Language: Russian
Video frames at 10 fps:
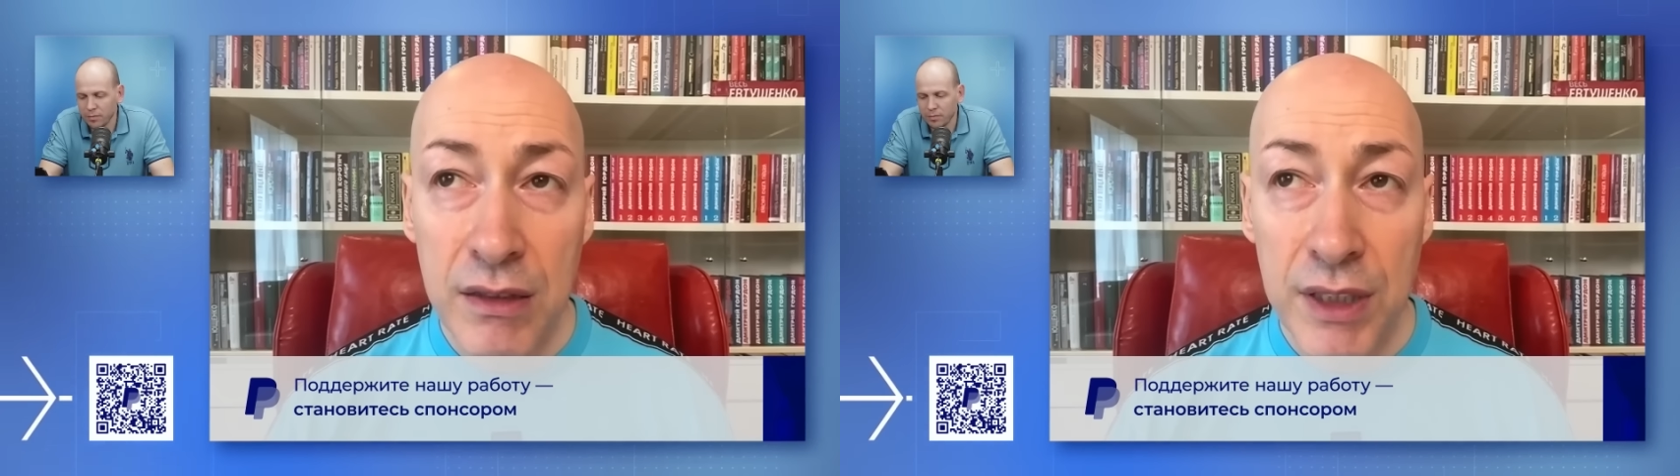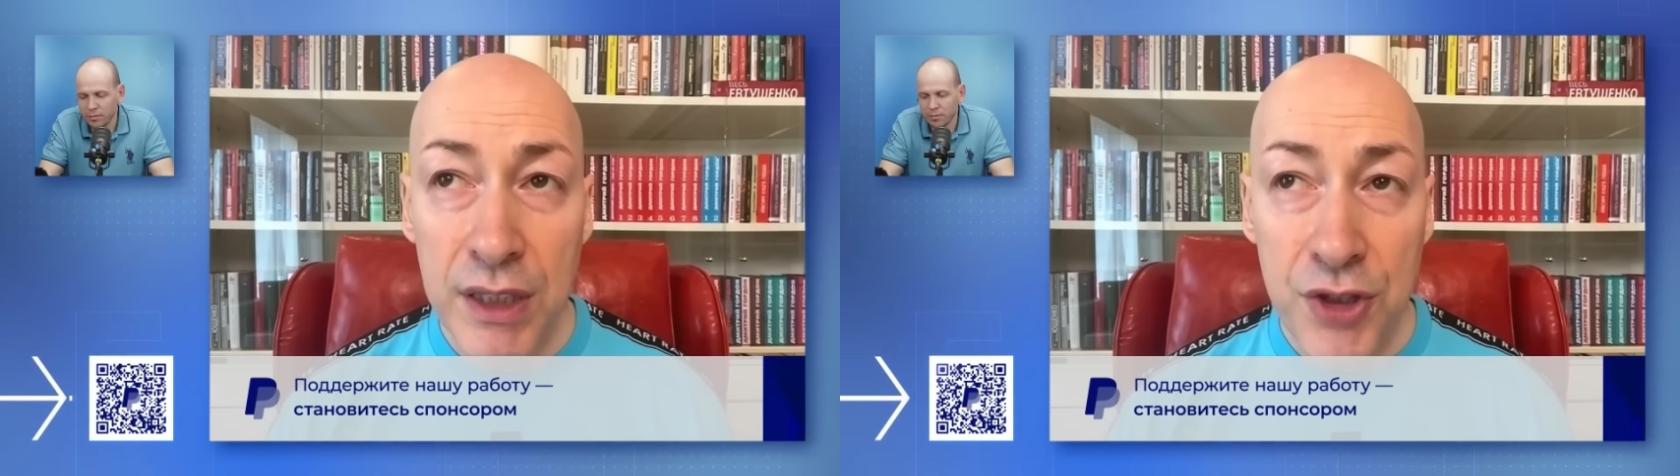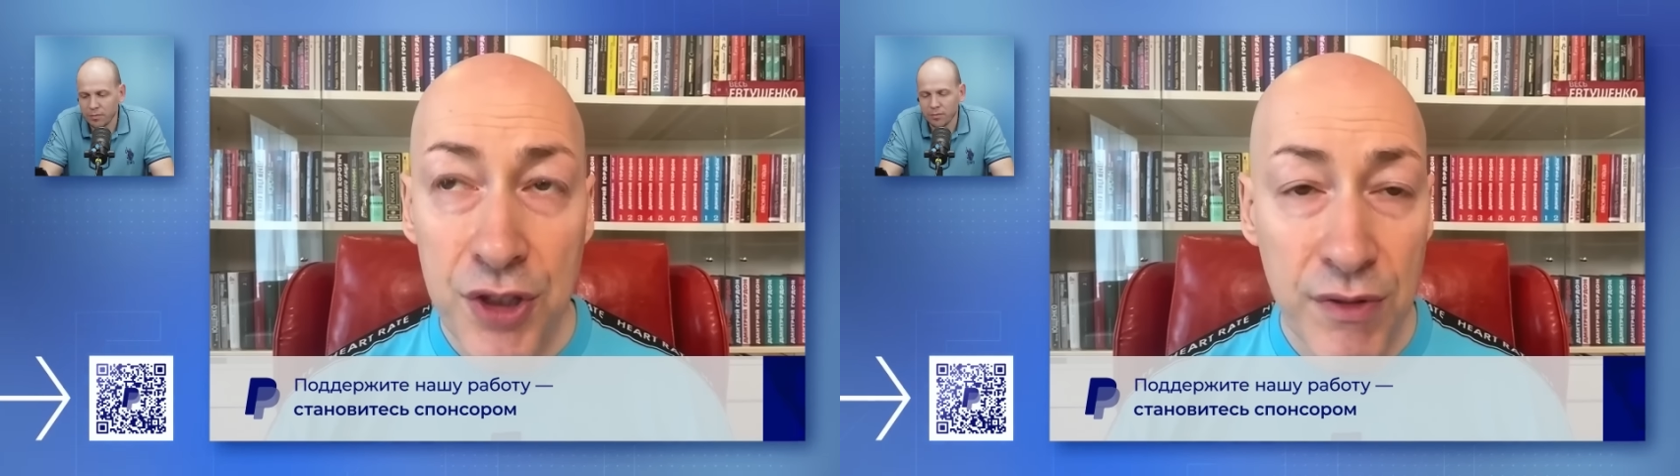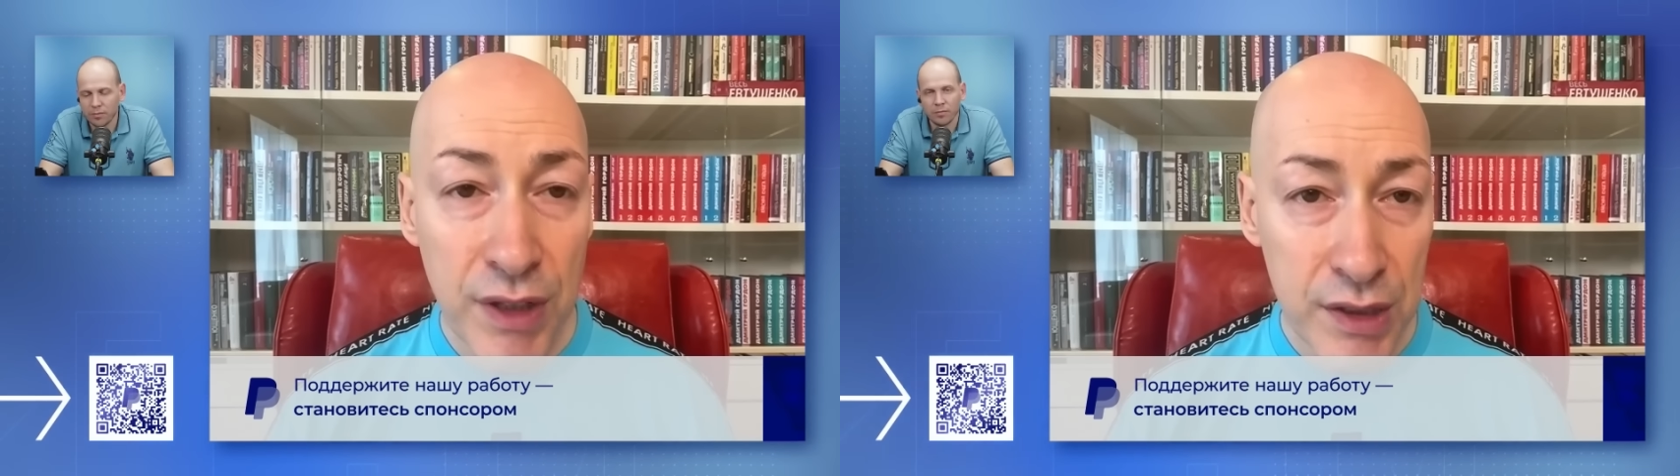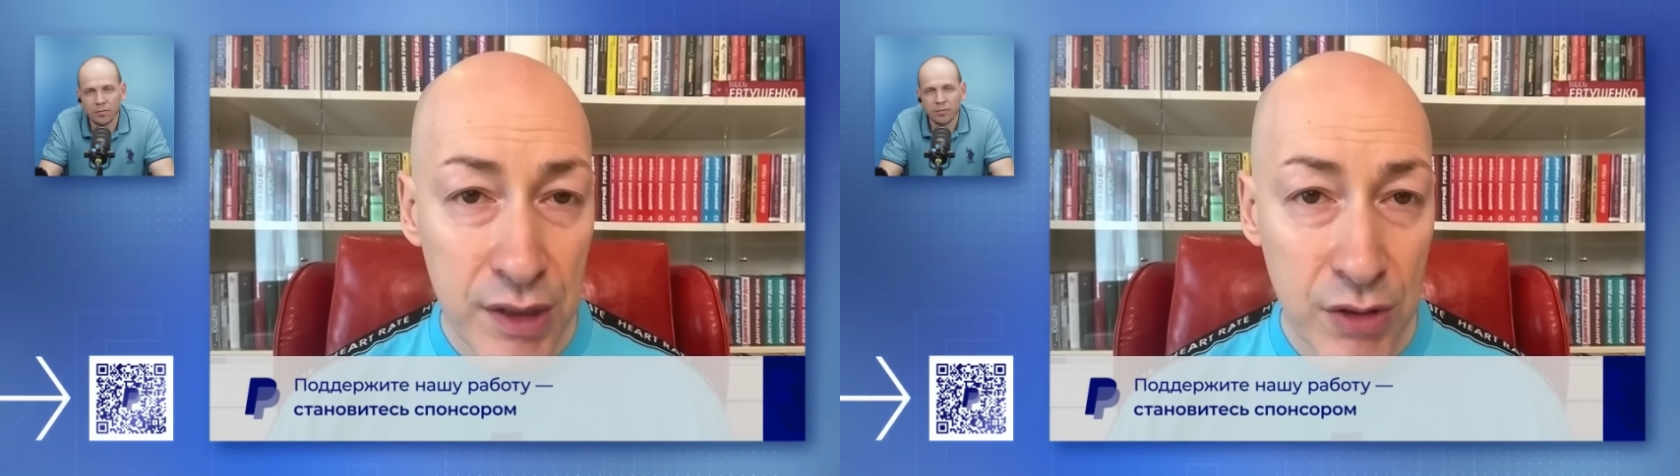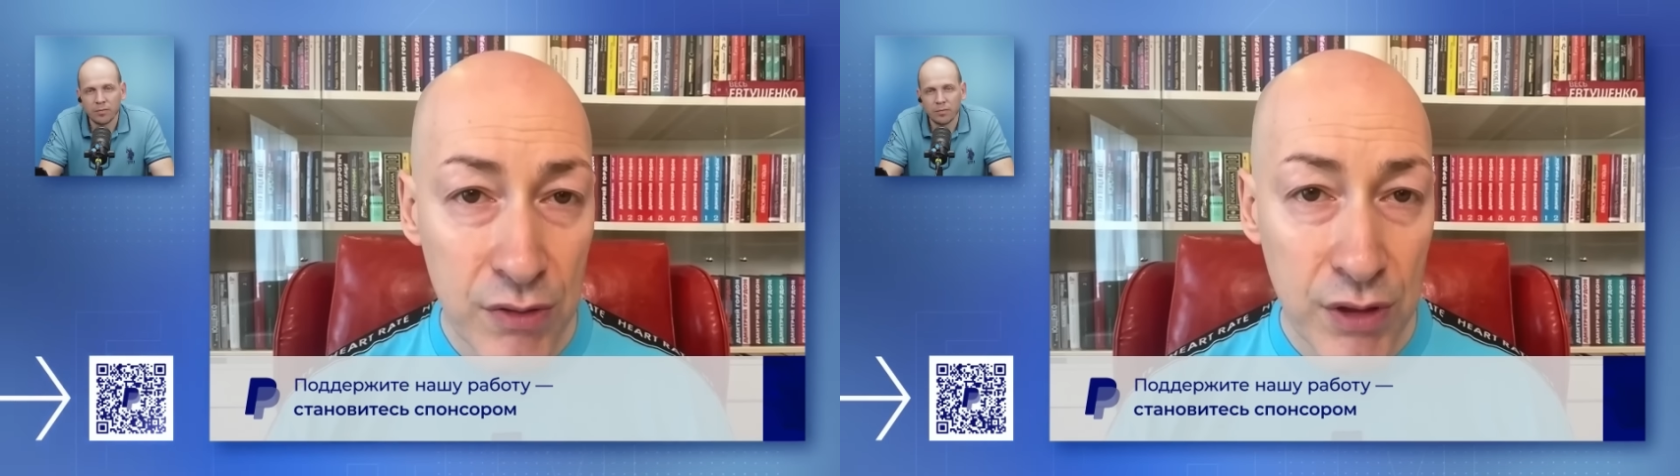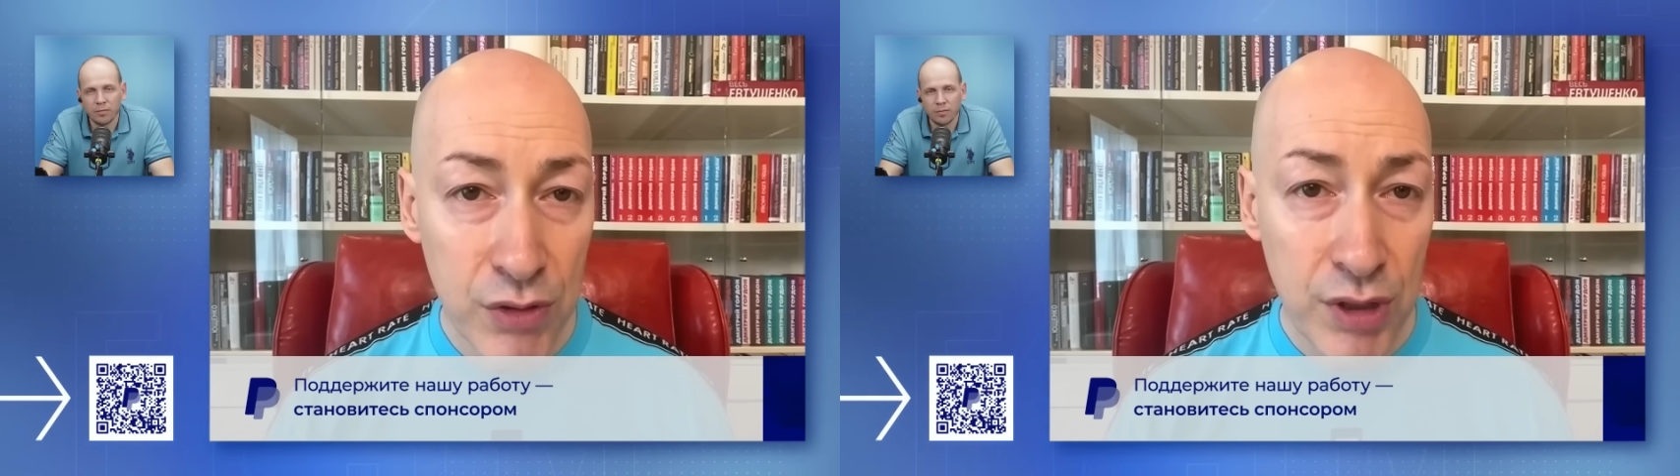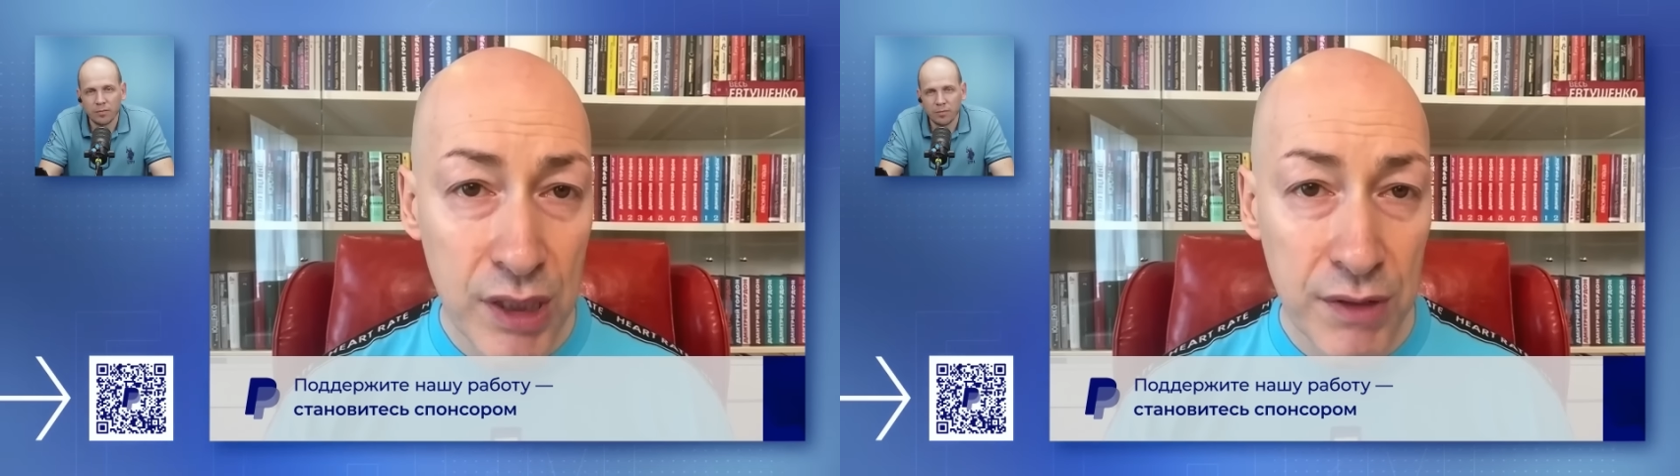2022
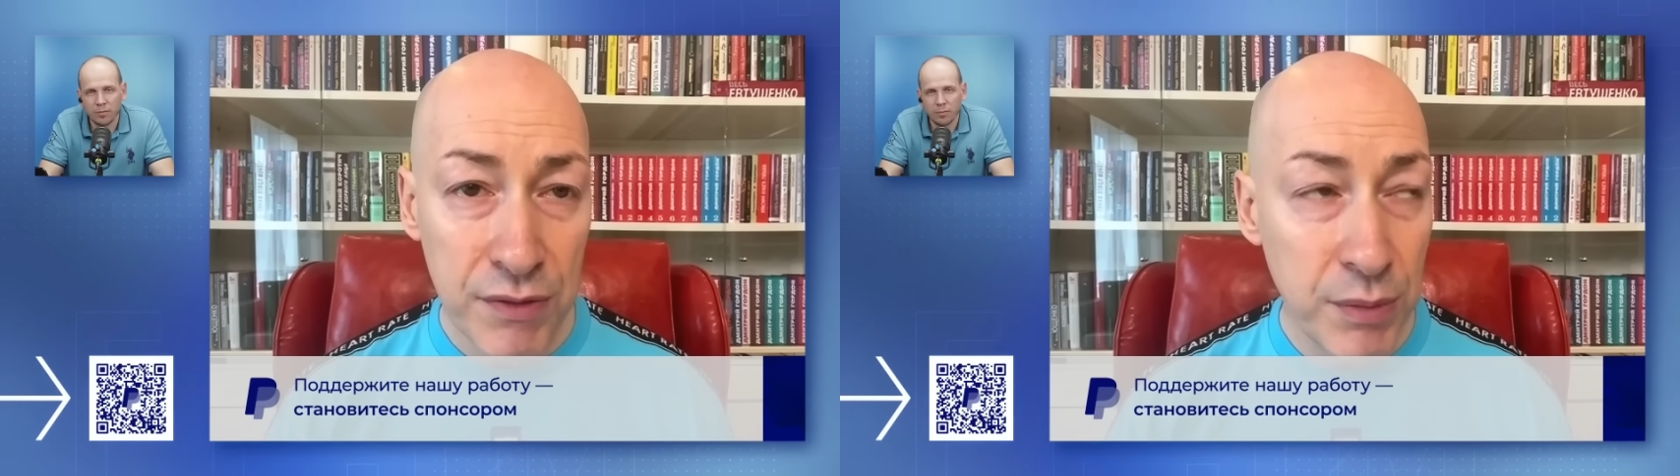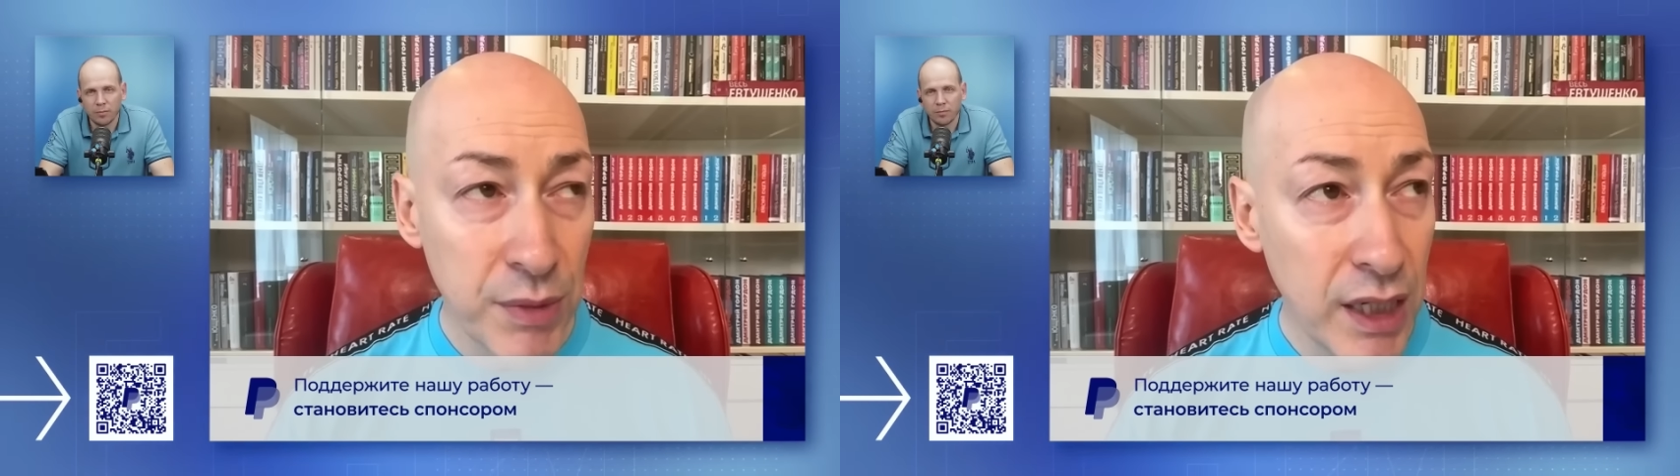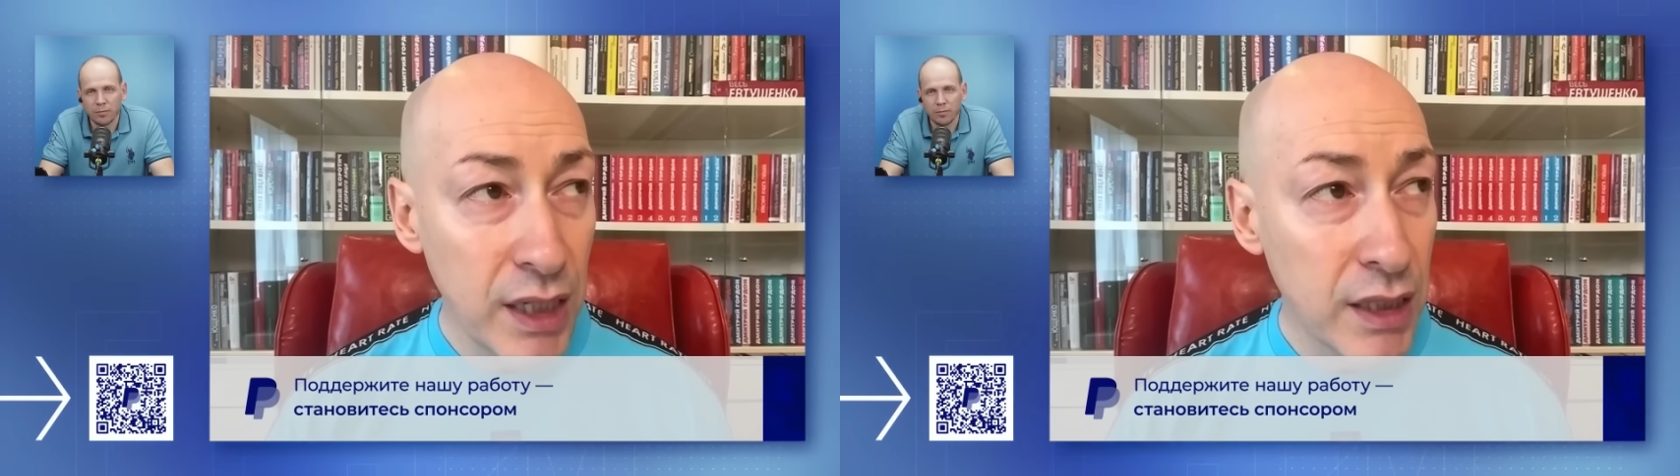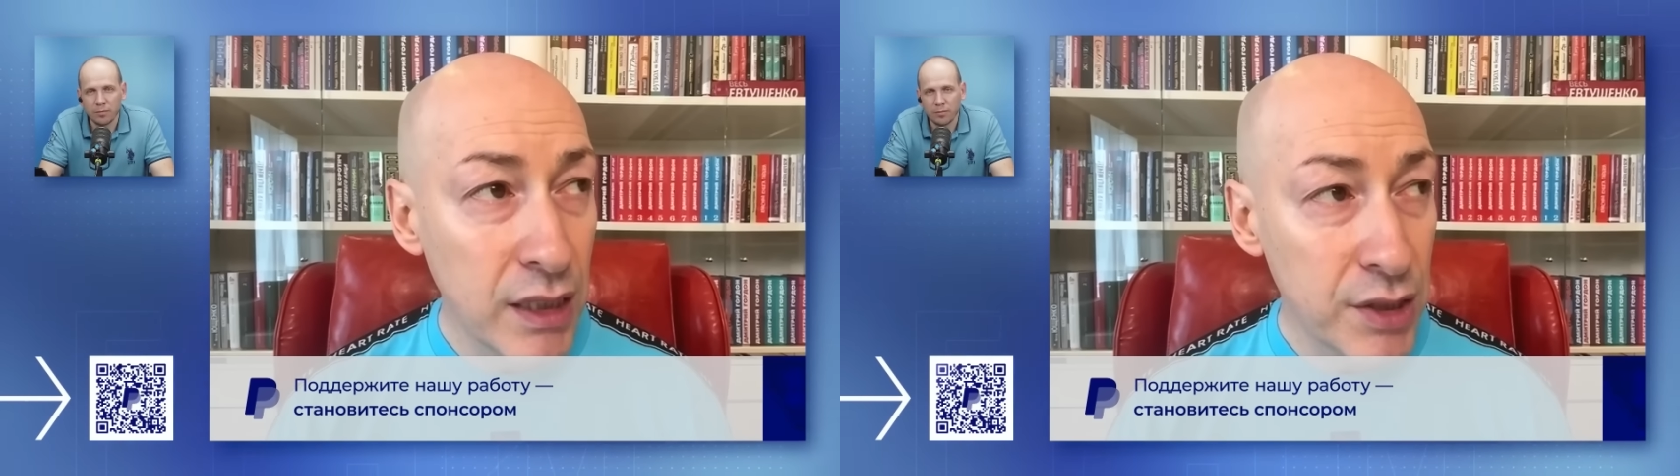года София Михайловна